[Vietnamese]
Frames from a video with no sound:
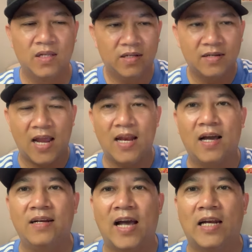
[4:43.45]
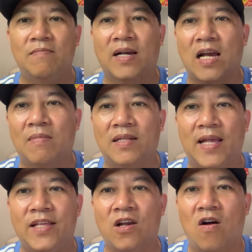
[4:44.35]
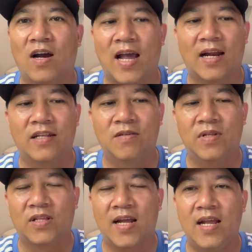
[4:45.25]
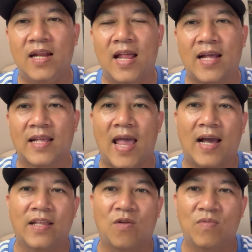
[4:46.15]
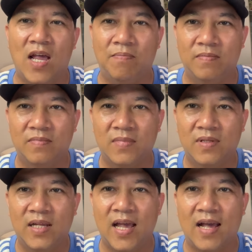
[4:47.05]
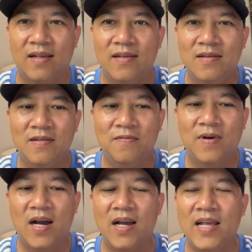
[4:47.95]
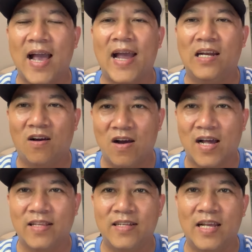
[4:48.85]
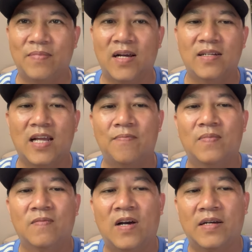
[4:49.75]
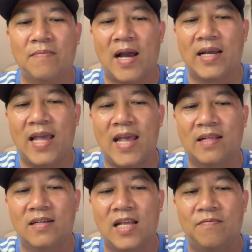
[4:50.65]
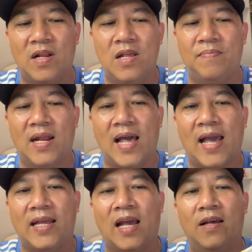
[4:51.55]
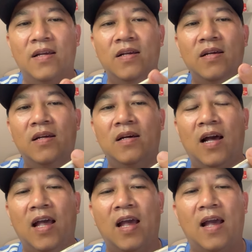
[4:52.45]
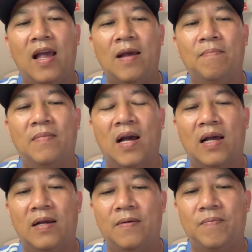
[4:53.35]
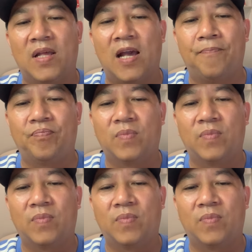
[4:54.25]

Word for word: đây là hình ảnh mà các bạn chị cho rằng là sư minh tệ đi lang thang ở trong đêm ha với ai đó các anh chị xem thử xem và các bạn nghe thử xem clip này là ai nha à, em ha